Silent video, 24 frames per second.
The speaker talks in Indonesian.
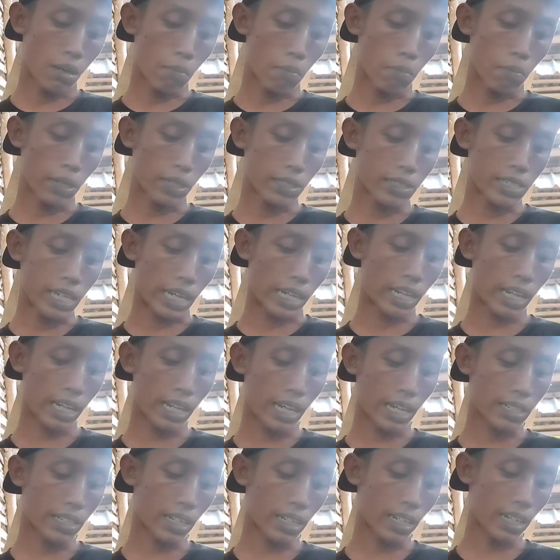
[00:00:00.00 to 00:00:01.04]
menjaga
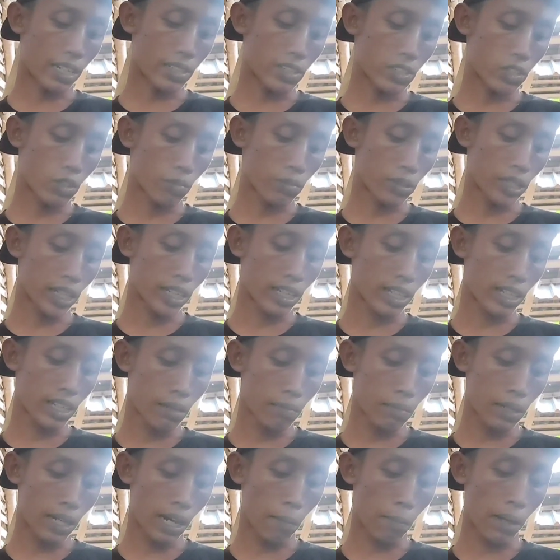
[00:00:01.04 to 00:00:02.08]
kadar kalsium
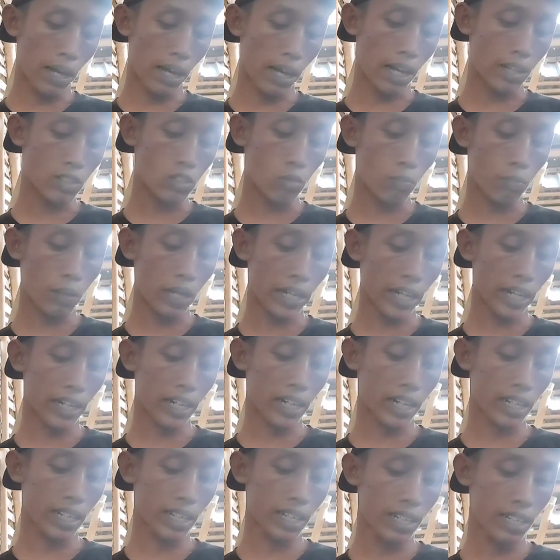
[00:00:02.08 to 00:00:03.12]
tinggi, menambah asupan
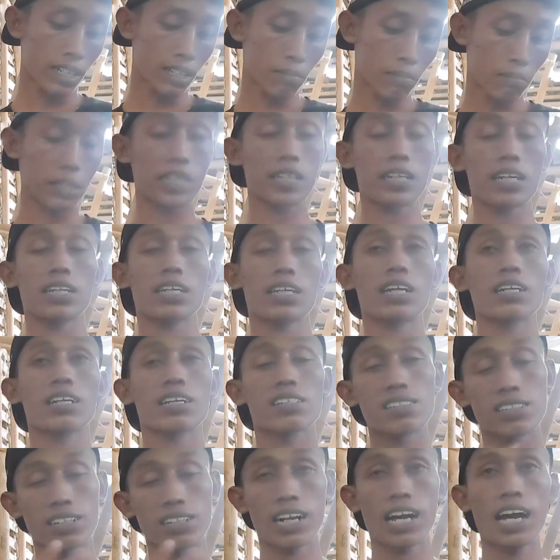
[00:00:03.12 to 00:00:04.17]
energi, meningkatkan
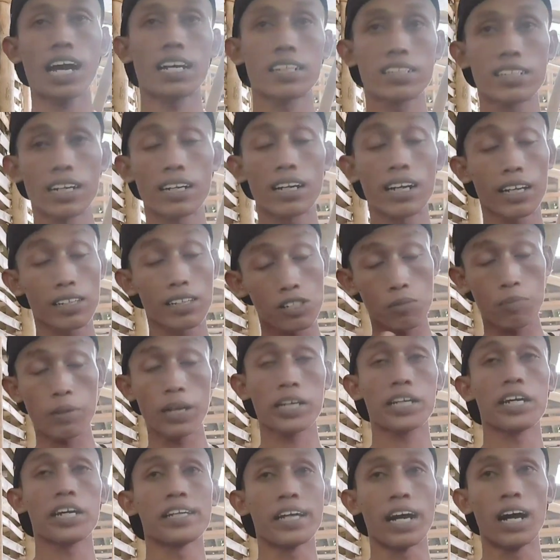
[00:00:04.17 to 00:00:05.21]
kecernaan dan lain
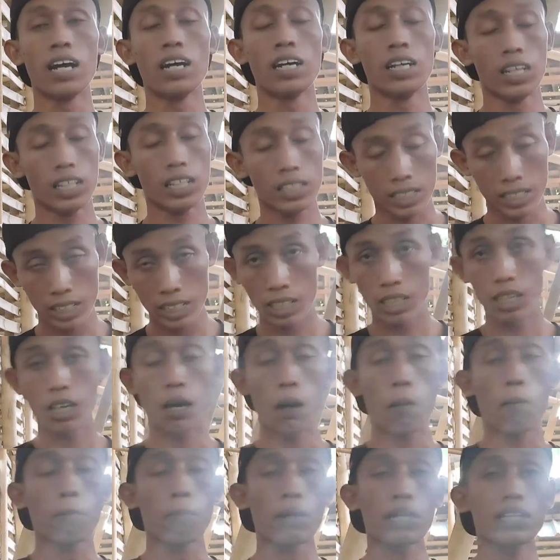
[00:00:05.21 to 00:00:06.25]
sebagainya. Jadi
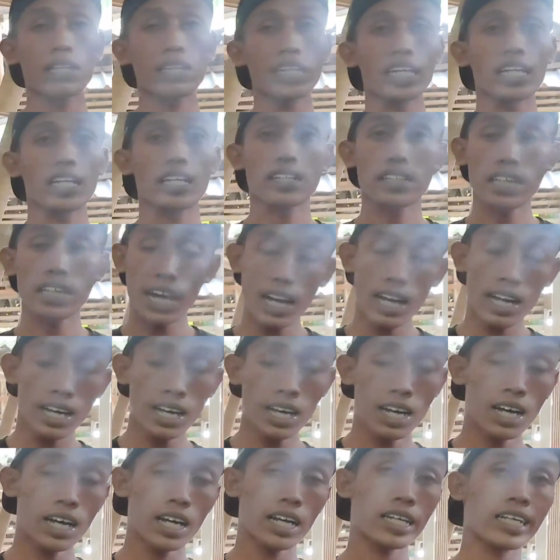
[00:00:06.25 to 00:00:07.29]
pentingnya
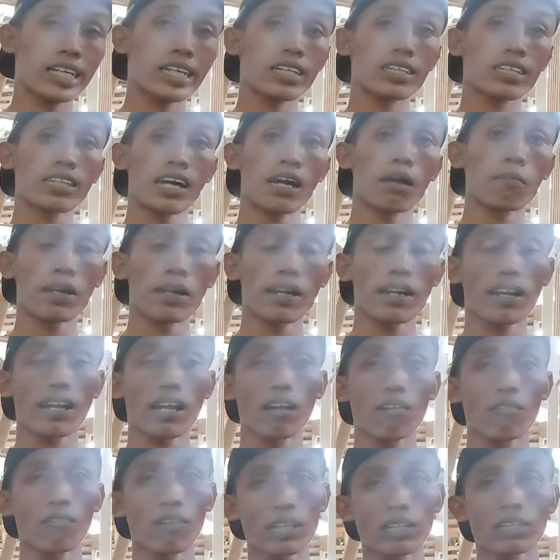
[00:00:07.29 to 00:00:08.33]
kita
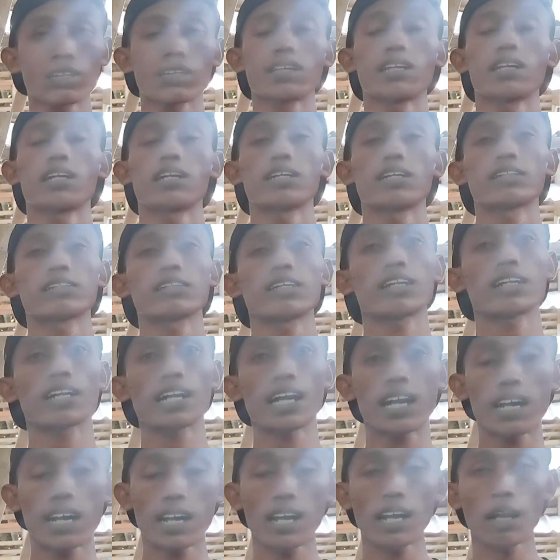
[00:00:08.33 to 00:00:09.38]
merawat
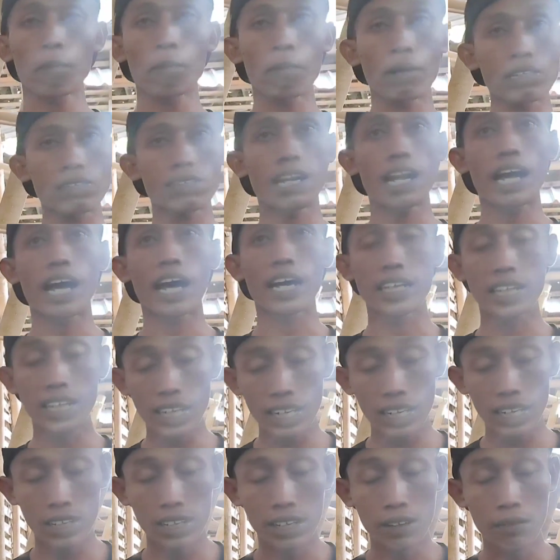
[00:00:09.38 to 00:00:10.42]
ternak lepas lahir